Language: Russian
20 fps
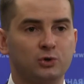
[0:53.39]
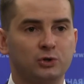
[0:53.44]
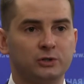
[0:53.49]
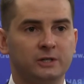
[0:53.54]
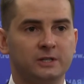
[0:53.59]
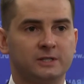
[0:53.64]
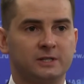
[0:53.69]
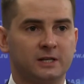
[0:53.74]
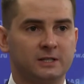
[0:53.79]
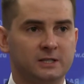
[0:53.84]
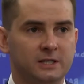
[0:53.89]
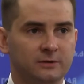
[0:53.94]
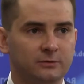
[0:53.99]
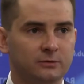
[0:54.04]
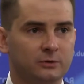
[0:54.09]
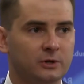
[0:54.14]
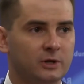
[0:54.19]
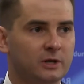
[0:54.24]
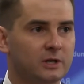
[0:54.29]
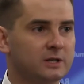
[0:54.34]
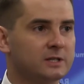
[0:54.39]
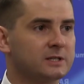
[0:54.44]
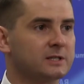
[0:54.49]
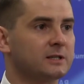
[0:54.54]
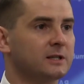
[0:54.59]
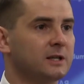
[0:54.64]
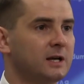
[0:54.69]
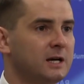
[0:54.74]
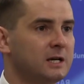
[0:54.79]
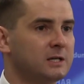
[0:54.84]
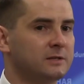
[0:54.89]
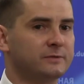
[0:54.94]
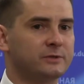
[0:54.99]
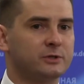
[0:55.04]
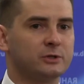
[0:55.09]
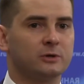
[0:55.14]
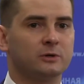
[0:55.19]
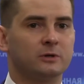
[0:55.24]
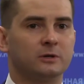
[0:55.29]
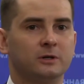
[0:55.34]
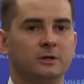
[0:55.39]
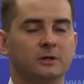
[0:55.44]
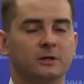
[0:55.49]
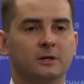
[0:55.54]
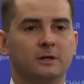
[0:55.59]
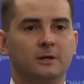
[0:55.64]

же инициативу, ссылаясь все